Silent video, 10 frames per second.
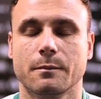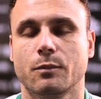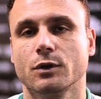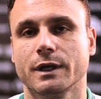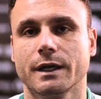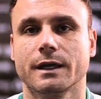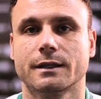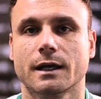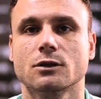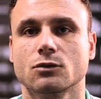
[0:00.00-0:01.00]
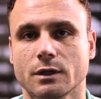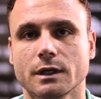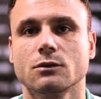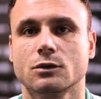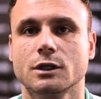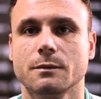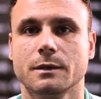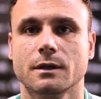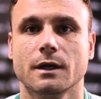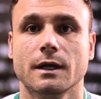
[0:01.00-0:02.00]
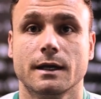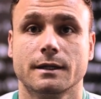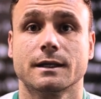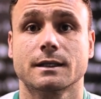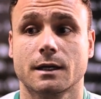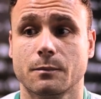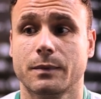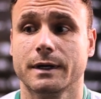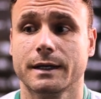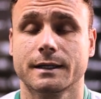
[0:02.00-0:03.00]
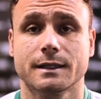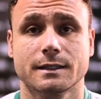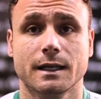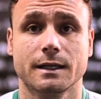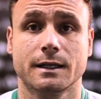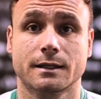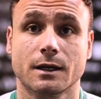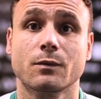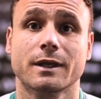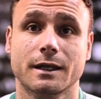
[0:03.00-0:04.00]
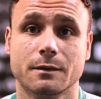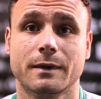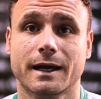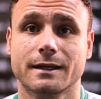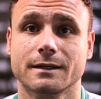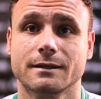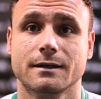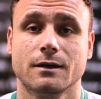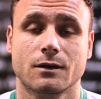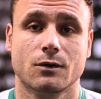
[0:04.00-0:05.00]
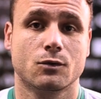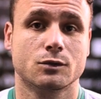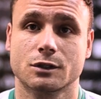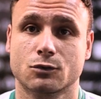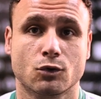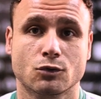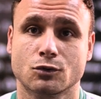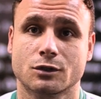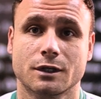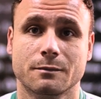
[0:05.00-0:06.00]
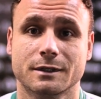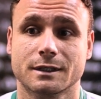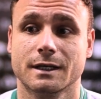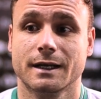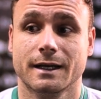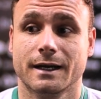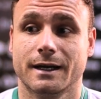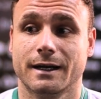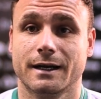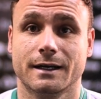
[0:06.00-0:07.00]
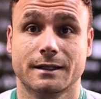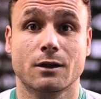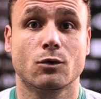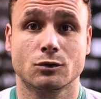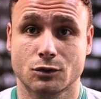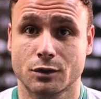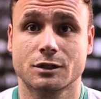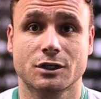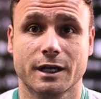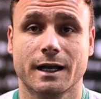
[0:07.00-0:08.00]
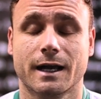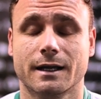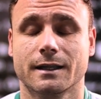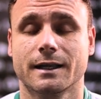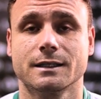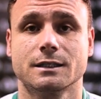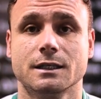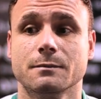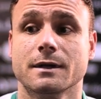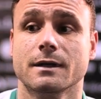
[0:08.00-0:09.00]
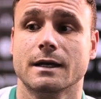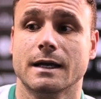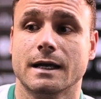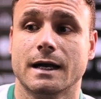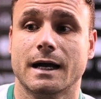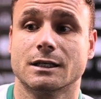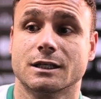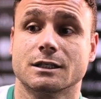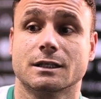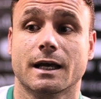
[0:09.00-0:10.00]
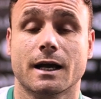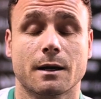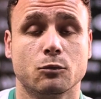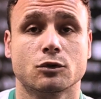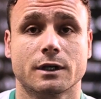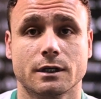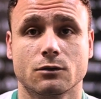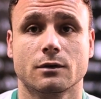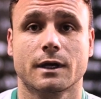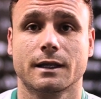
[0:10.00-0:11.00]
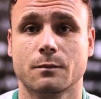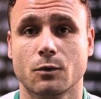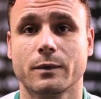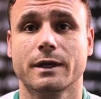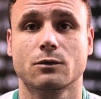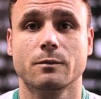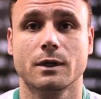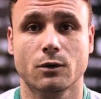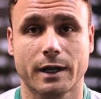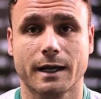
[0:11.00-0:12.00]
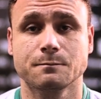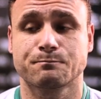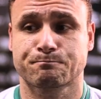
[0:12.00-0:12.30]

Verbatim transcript: em poder estar tá ajudando o time nessa campanha, nessa liga tão equilibrada, onde todos os times uh, têm condições de chegar lá em cima. A gente está buscando cada momento melhorar